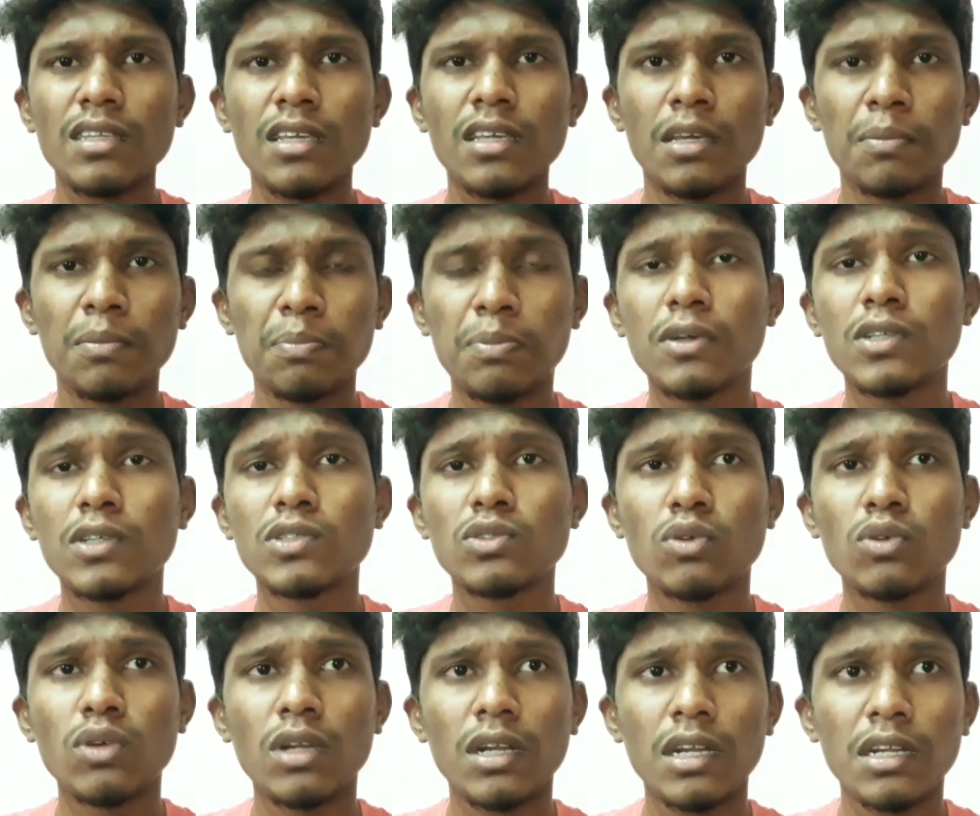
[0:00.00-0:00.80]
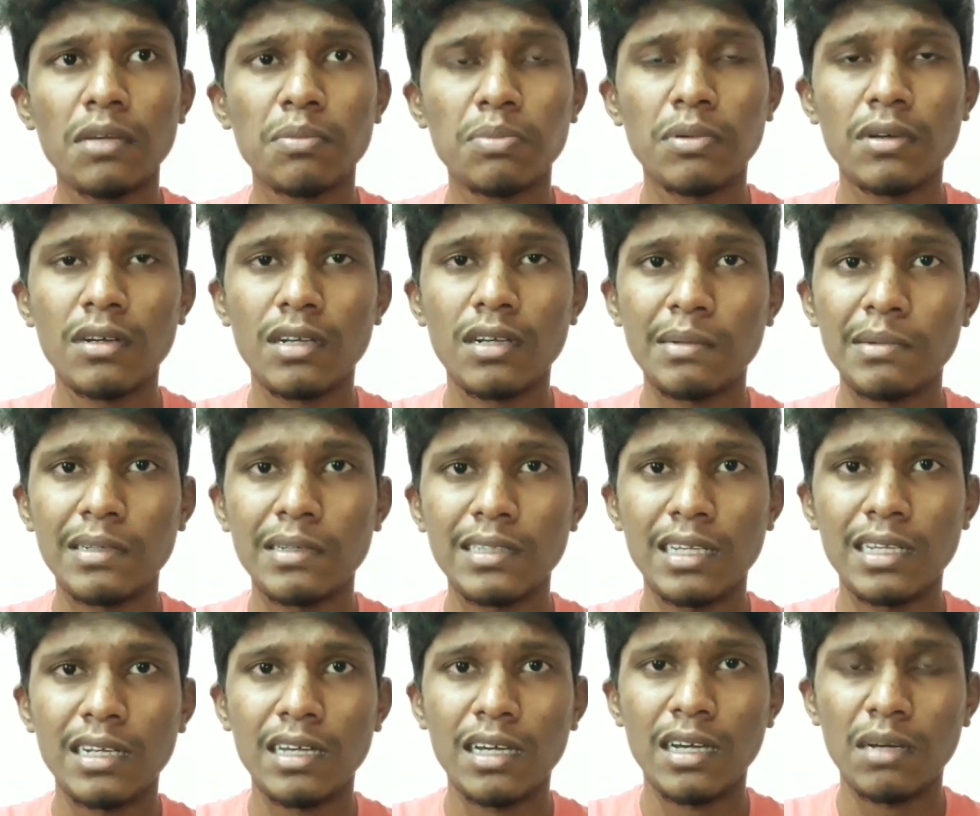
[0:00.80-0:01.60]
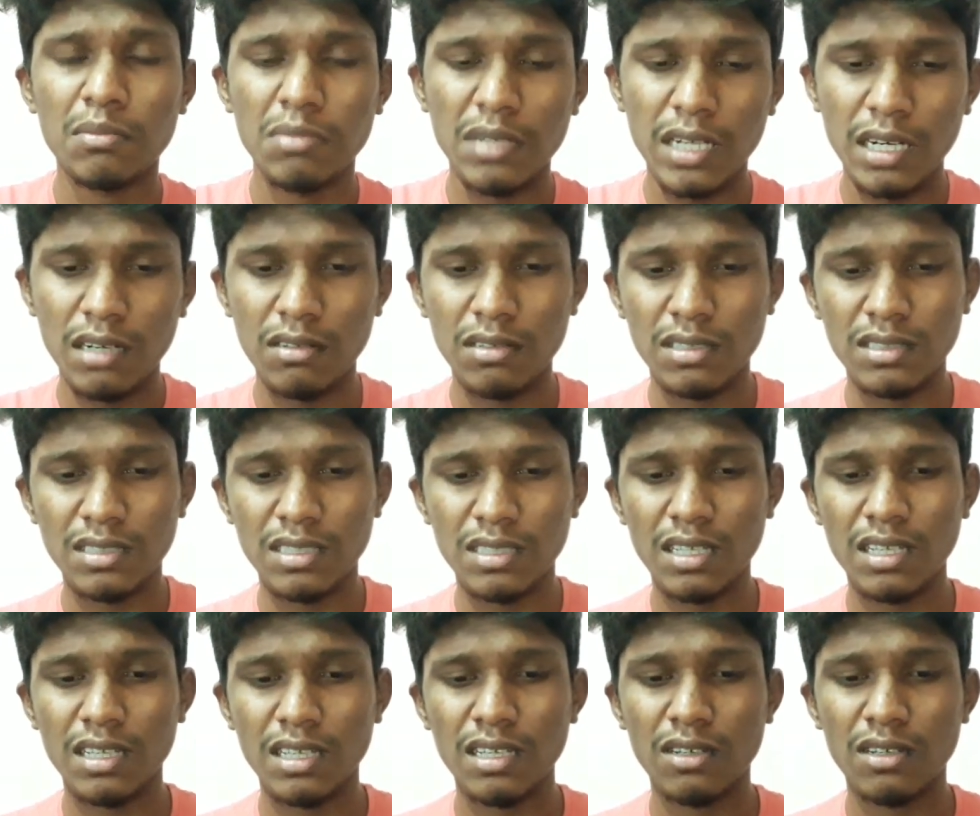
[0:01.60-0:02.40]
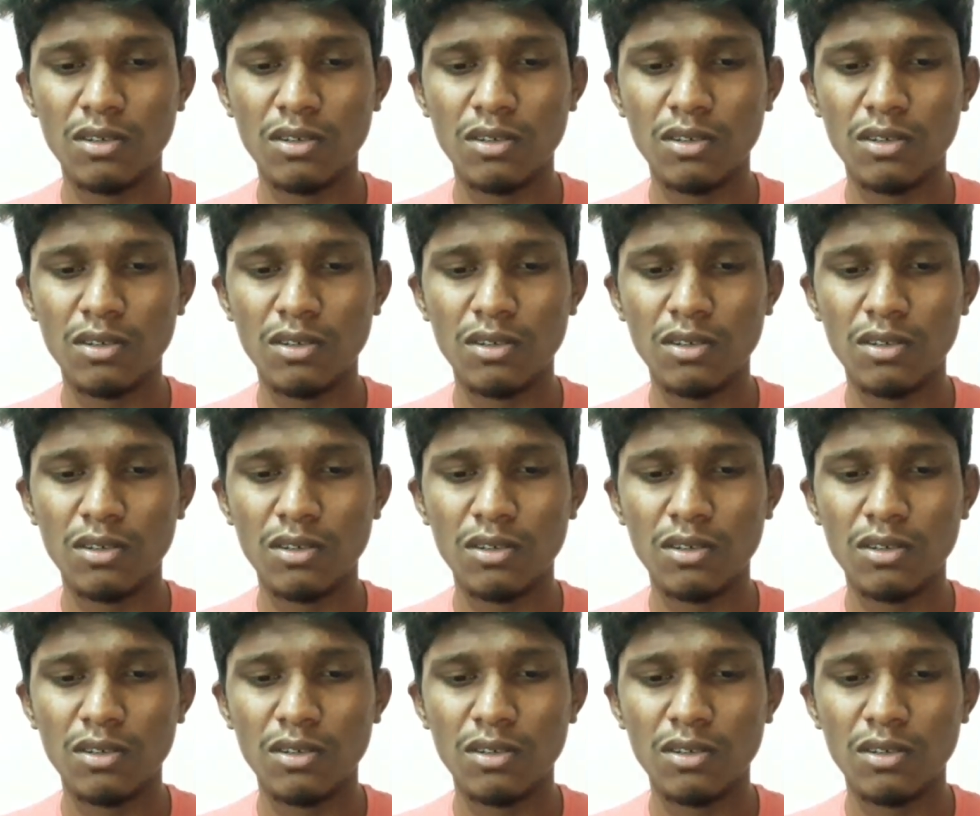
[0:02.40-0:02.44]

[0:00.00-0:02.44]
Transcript: இப்போது சூரரை போட்டுற பார்த்தீங்கன்னா அப்டேட் வந்து